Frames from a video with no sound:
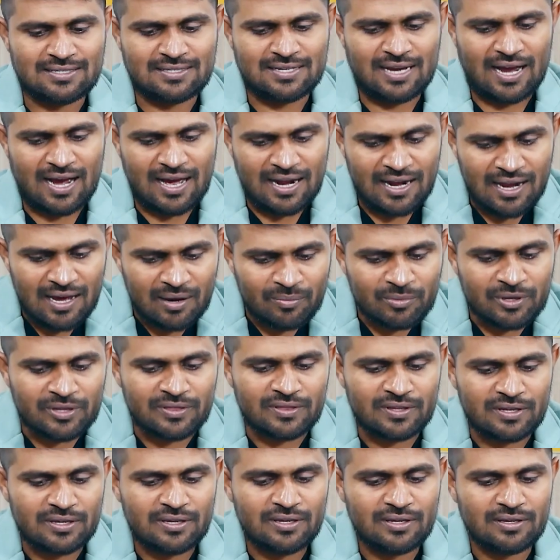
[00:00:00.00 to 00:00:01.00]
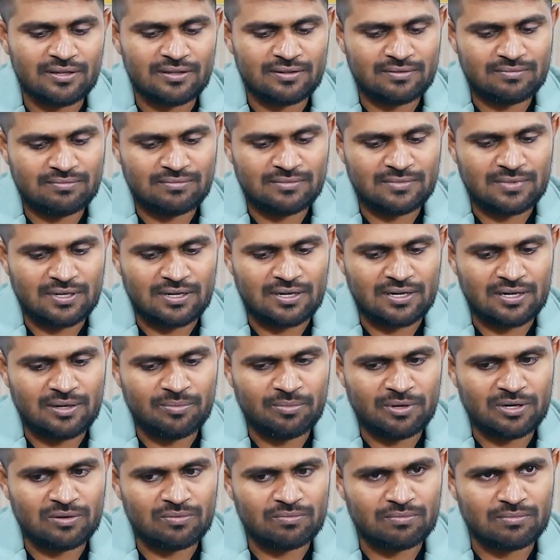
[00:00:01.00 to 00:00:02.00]
చాలామంది అంటే
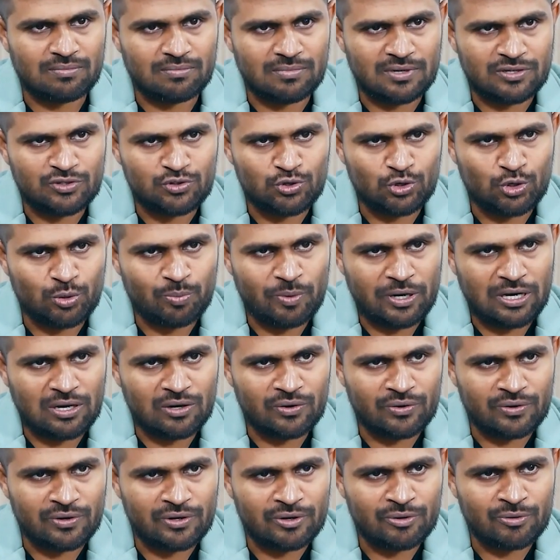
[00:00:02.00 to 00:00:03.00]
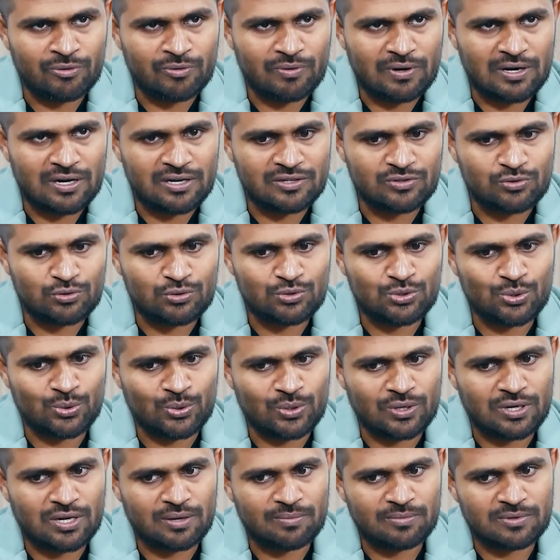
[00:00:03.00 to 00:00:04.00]
మనం మన చుట్టుపక్కల ఉండేటువంటి వాళ్ళని చూస్తూ
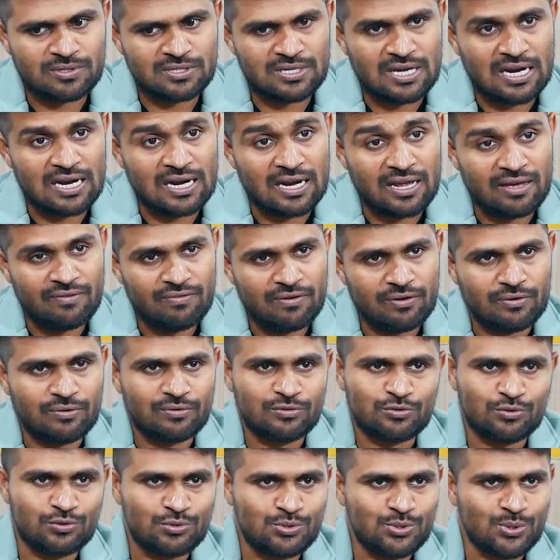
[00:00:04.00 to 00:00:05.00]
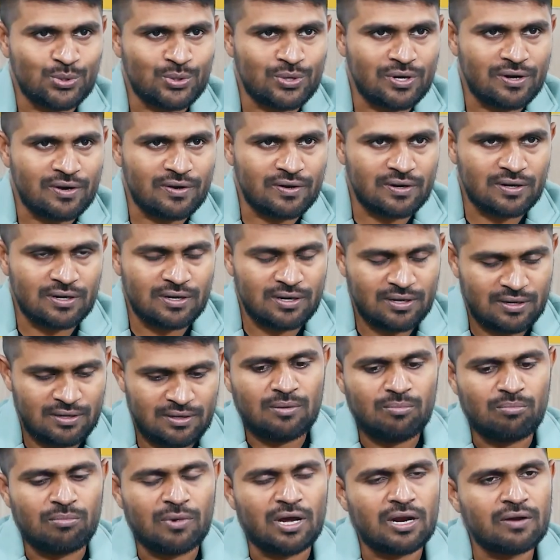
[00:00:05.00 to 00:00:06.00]
ఉంటాము చాలా లైఫ్లో కూడా చూస్తూ ఉంటాం
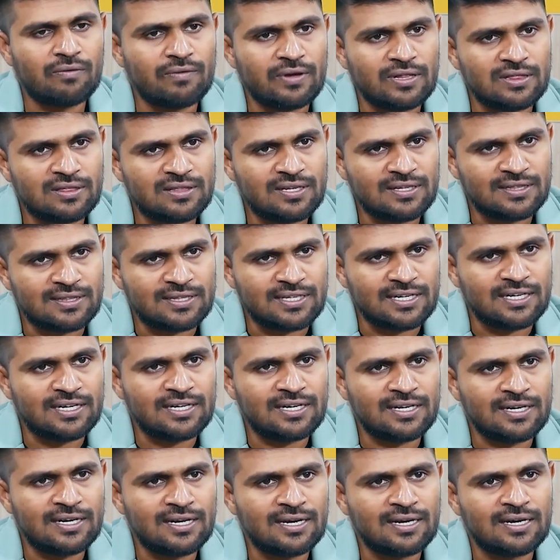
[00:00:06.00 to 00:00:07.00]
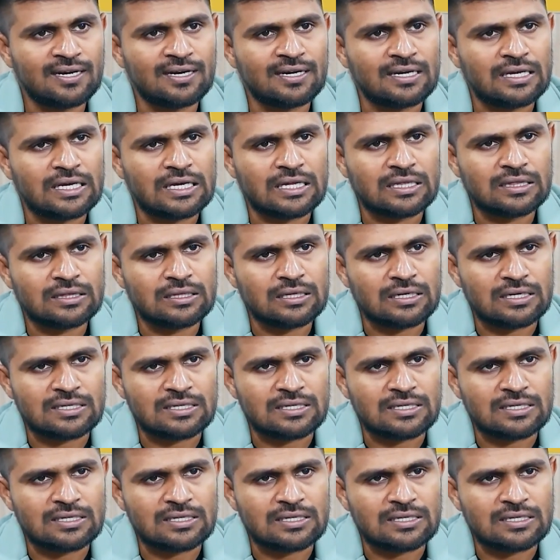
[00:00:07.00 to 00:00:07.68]
మనం ఎంత తిట్టినా ఎంత